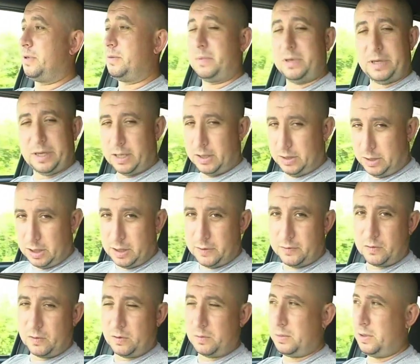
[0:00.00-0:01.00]
подбирает те
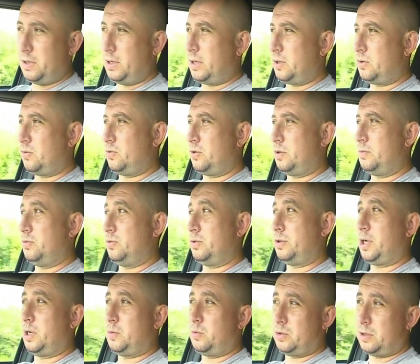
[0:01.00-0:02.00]
автомобили, которые
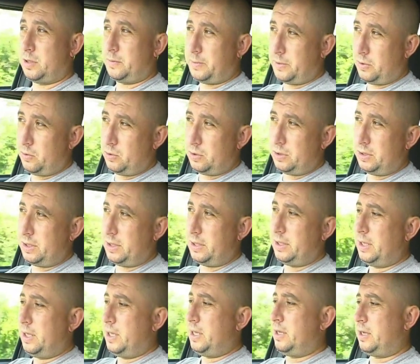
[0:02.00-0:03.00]
будут
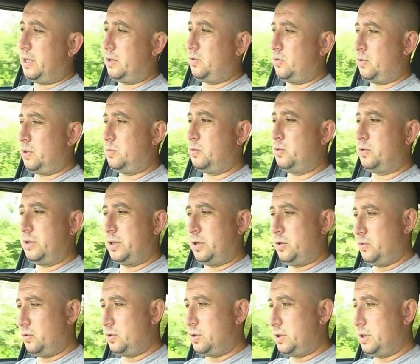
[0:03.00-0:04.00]
ремонтопригодные, которые будут
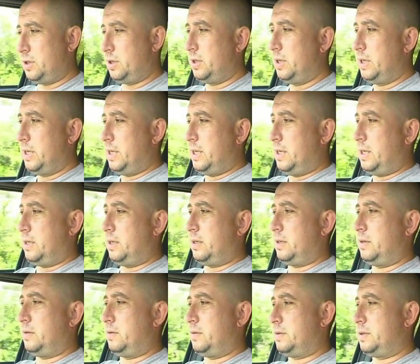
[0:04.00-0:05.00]
надежные,
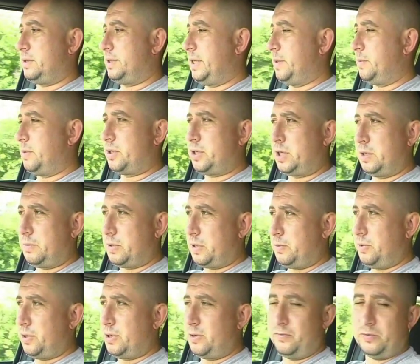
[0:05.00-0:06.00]
а, с небольшим
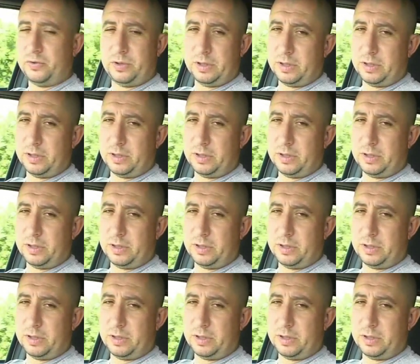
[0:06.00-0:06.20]
пробегом,